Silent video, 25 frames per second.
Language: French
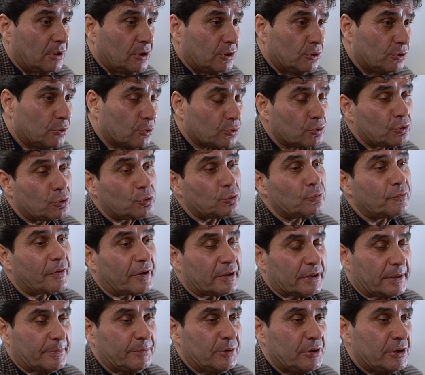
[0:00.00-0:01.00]
dont souvent
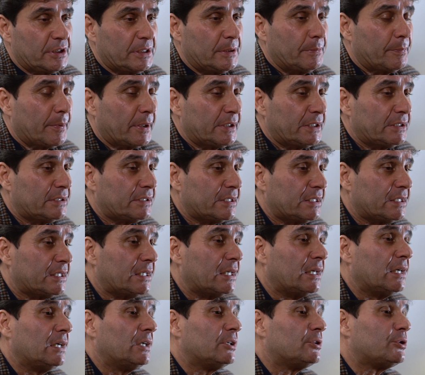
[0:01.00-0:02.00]
la
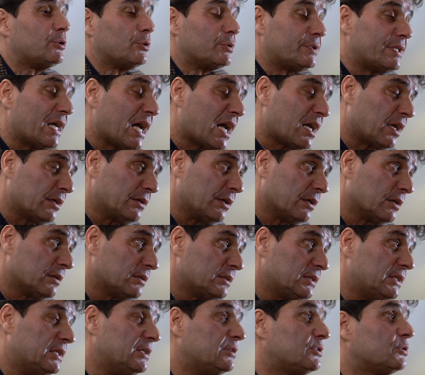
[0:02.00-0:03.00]
municipalité se targue,
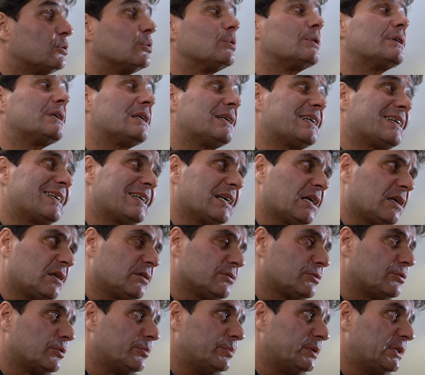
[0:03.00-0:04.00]
ils sont
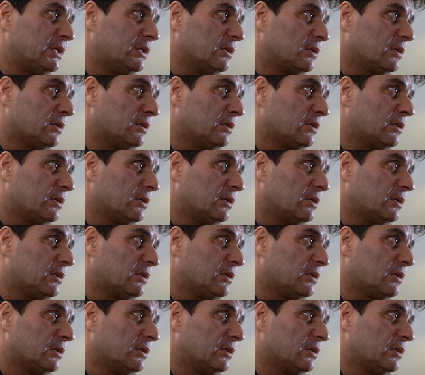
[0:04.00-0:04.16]
40 000,